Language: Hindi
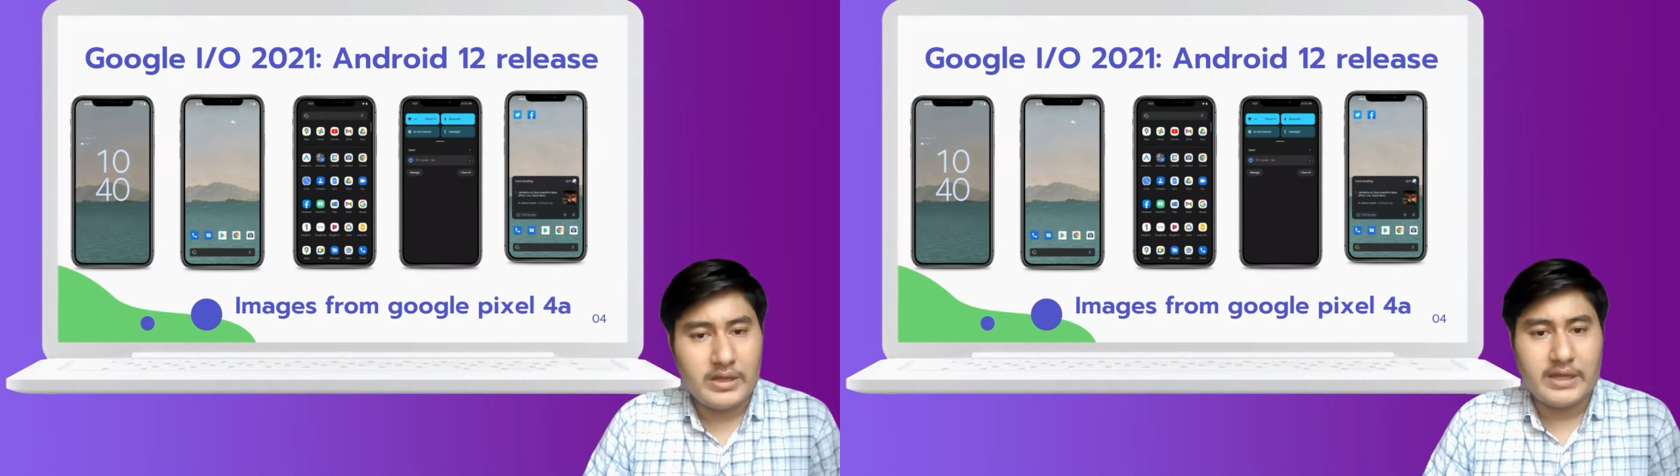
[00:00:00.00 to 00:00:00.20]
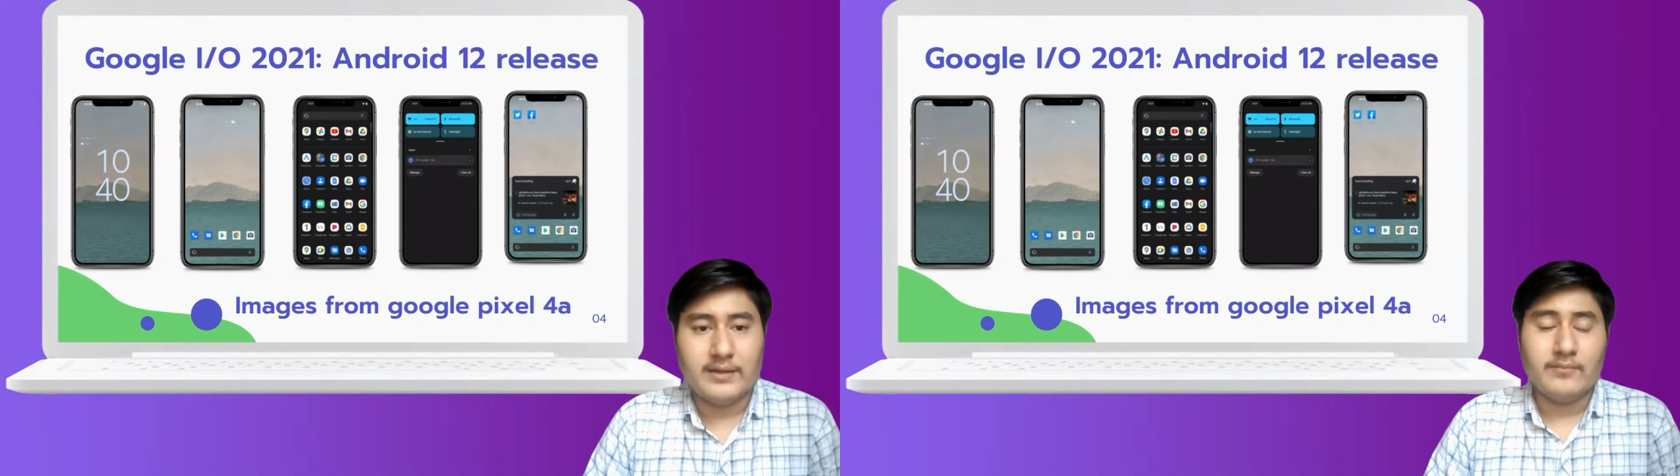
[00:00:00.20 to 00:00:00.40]

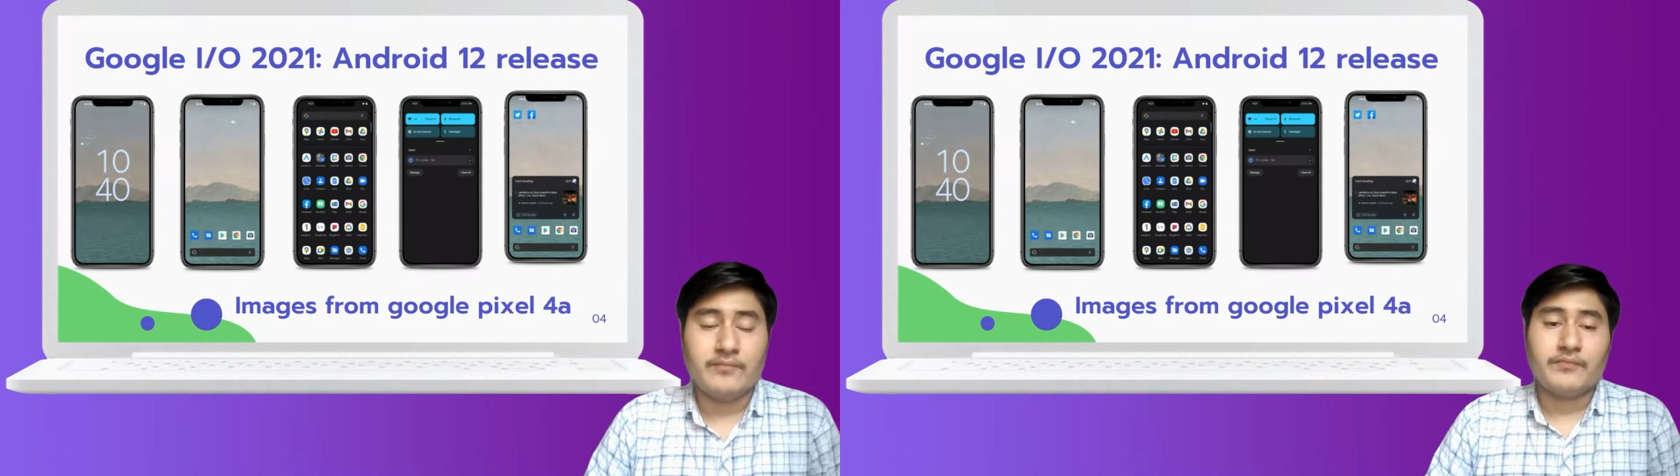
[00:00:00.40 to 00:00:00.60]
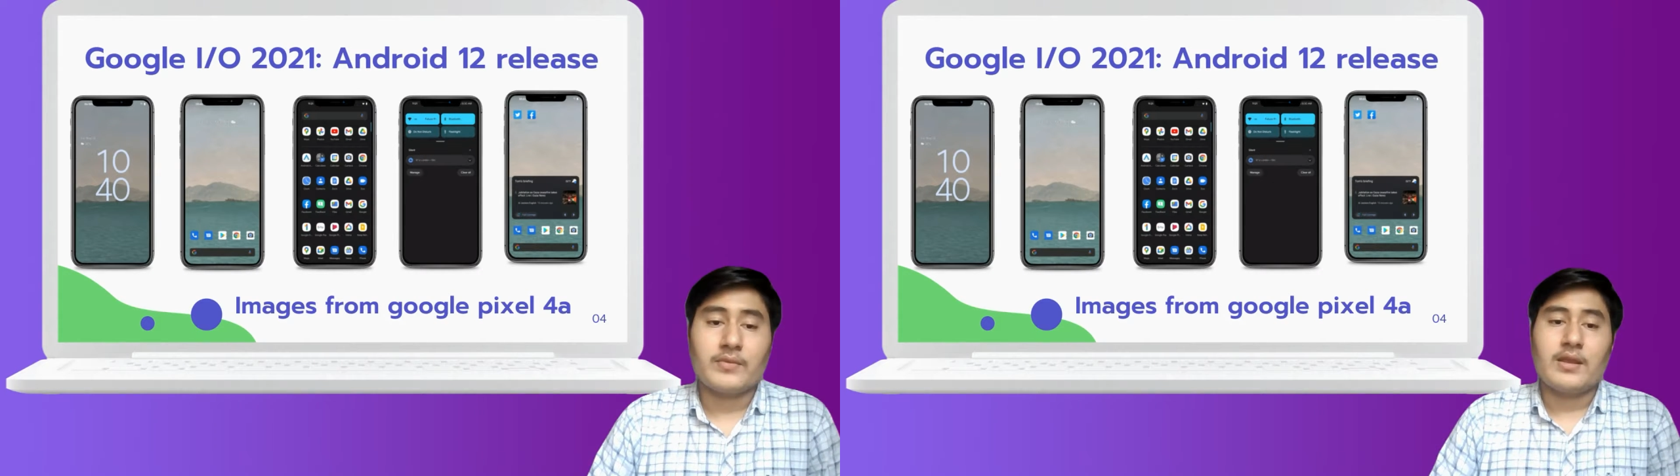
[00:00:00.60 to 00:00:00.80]
हुए
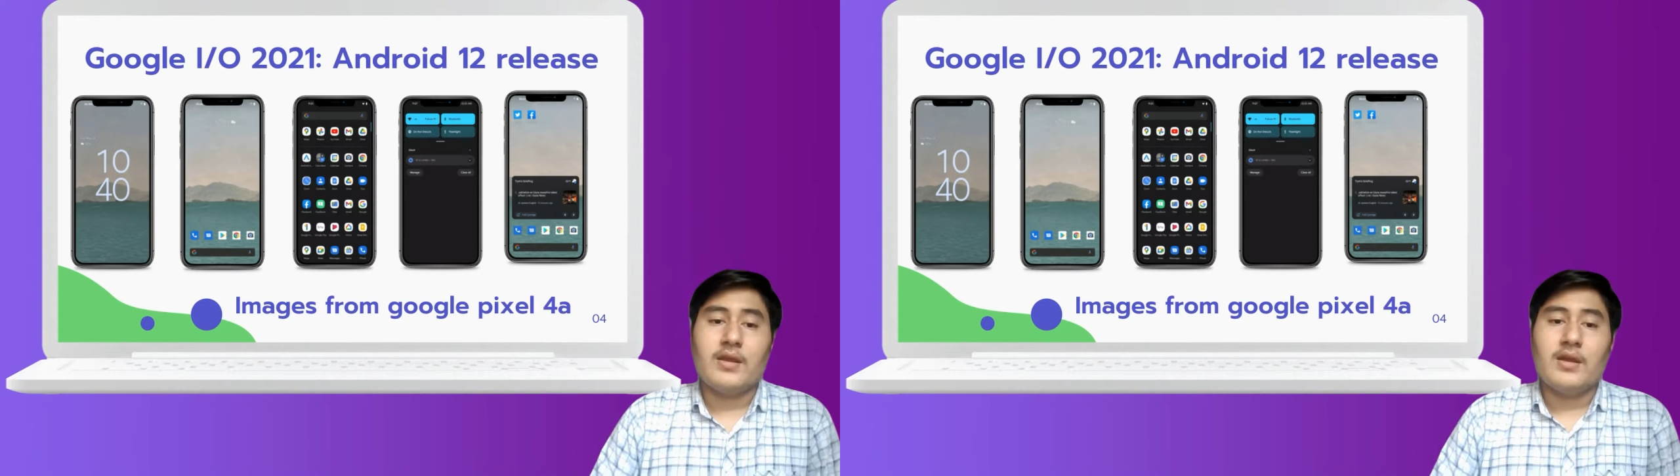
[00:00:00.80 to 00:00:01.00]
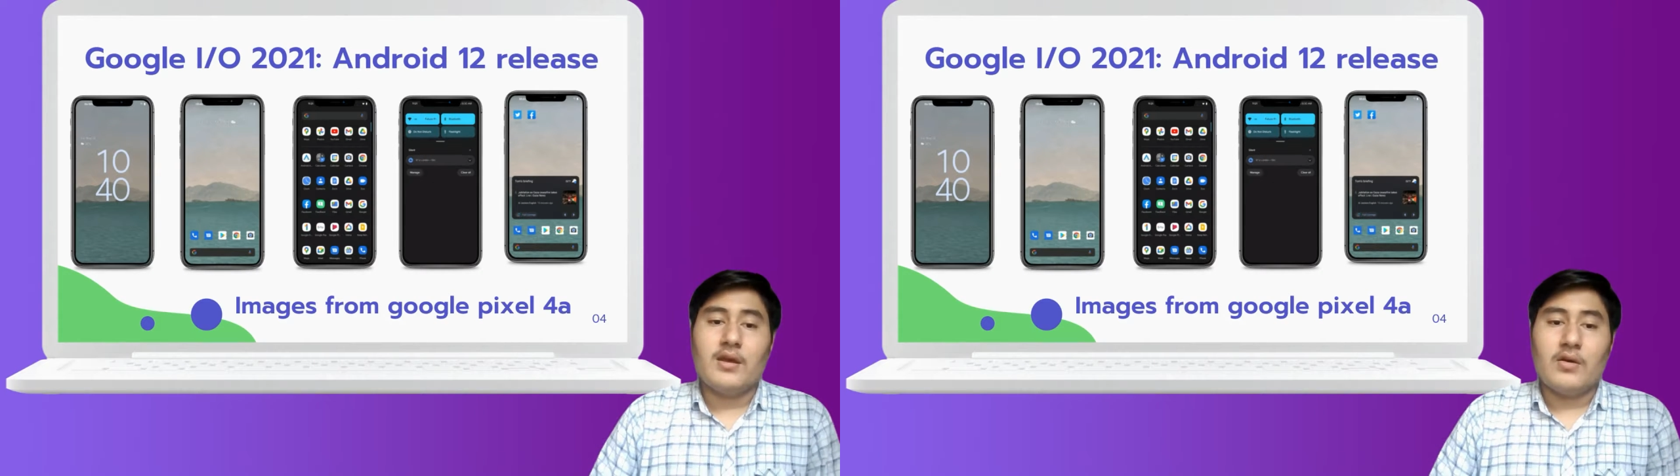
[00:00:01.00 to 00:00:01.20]

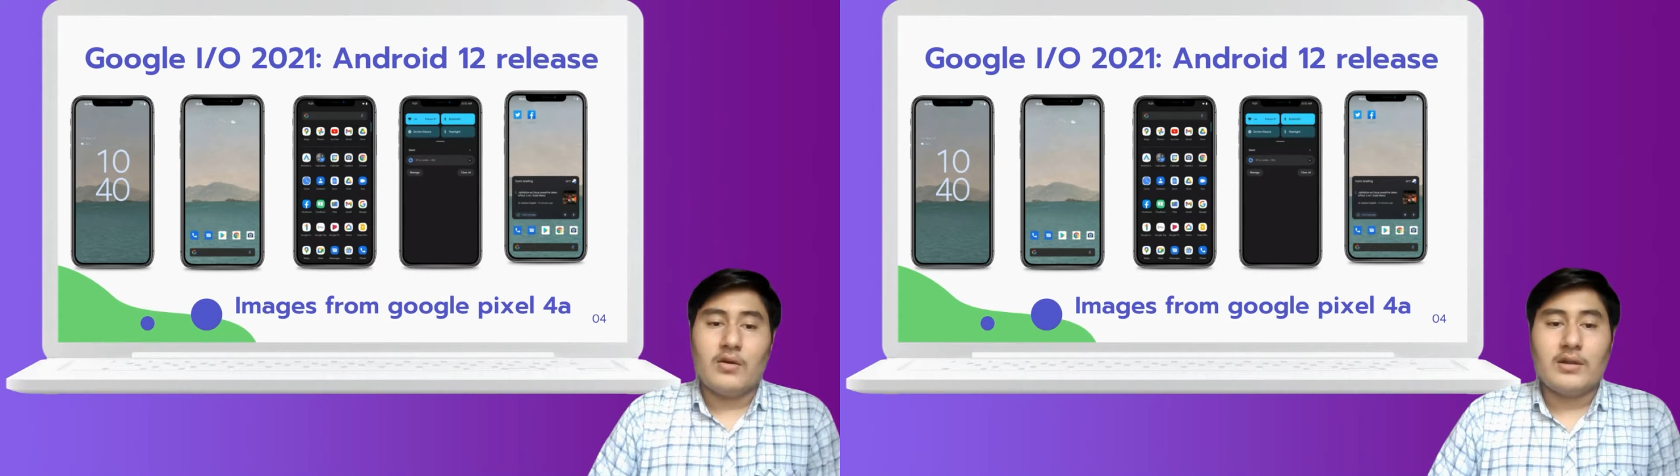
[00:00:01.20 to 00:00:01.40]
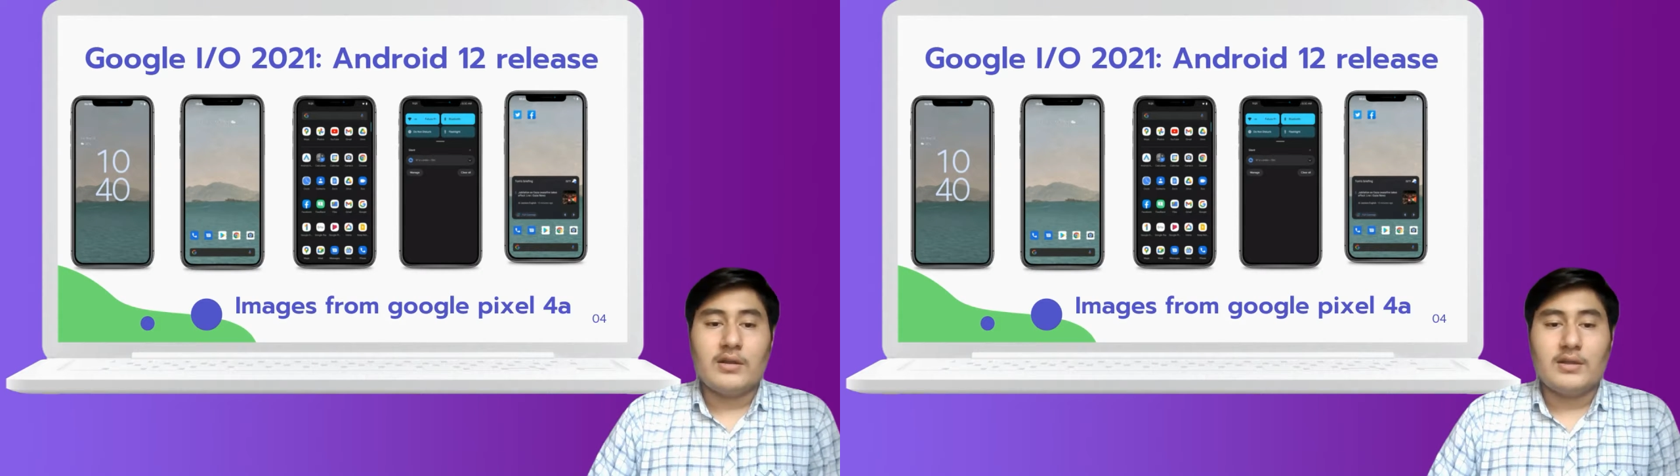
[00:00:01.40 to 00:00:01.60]
हैं
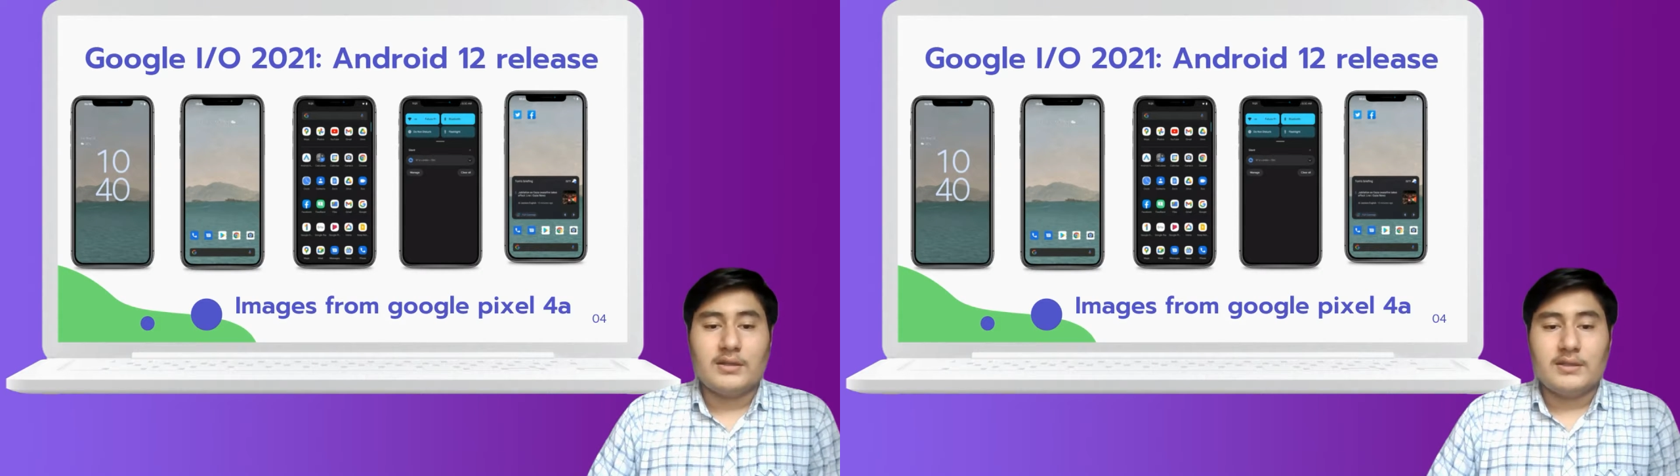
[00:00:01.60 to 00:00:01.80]
और